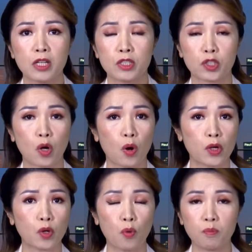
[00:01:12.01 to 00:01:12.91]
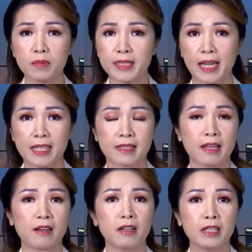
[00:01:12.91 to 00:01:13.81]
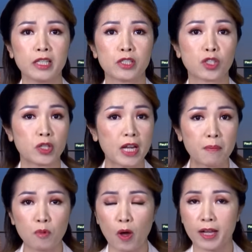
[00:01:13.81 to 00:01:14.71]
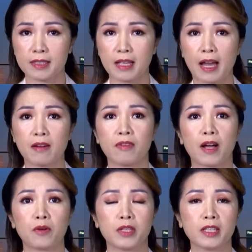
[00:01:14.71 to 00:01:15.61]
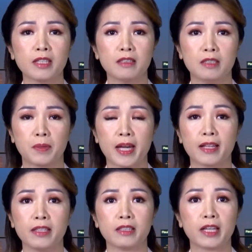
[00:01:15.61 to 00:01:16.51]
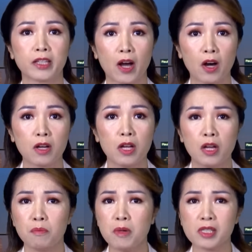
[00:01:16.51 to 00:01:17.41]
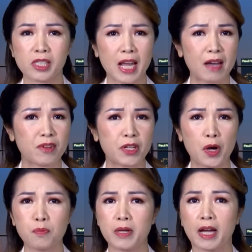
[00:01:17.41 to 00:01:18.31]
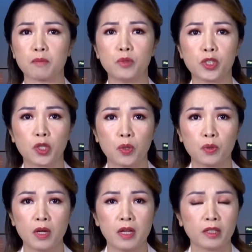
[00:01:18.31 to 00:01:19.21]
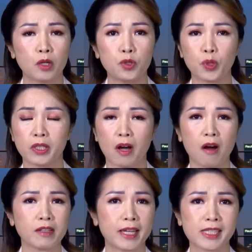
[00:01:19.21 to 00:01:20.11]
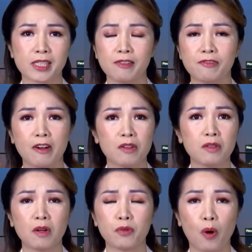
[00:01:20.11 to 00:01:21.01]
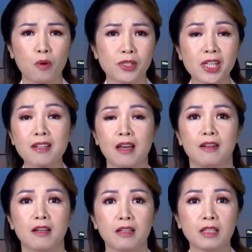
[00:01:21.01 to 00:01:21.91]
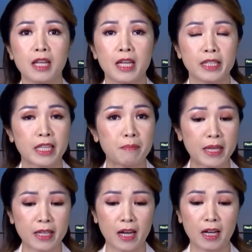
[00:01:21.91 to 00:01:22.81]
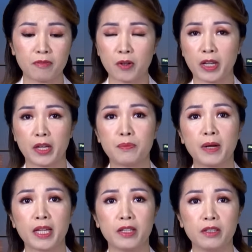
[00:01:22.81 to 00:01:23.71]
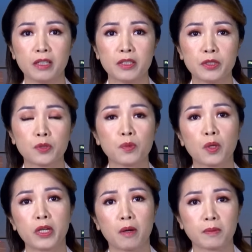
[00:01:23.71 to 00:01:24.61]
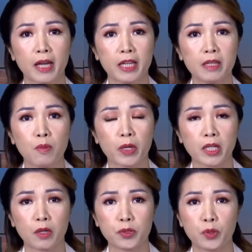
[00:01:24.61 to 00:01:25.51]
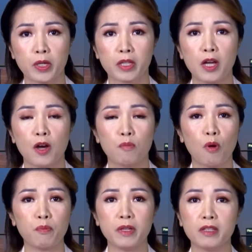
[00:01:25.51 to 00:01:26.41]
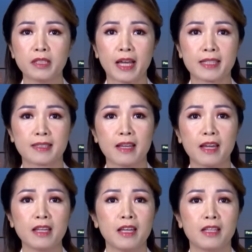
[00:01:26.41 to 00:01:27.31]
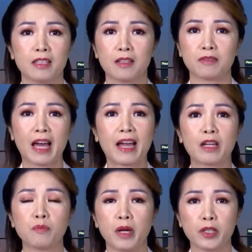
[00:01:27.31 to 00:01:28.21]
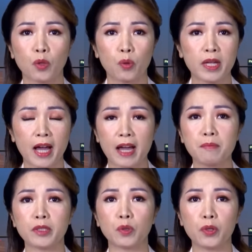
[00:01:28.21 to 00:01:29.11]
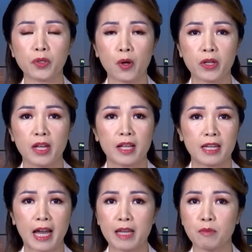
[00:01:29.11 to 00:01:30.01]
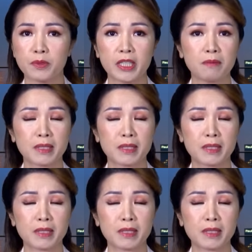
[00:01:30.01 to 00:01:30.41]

rồi cũng chạy xe hơi rồi đâm loạn xạ vào những cái người mà đang dừng đèn đỏ, bước ra và nồng nặc mùi rượu. Câu chuyện đó gây cái sự phẫn nộ rất là lớn. Thì bây giờ vào ngày hôm nay nữa, chúng tôi đọc thấy một cái câu chuyện một nữ tài xế uh, tài không đợi tuổi, hai mươi tuổi thôi, lái một chiếc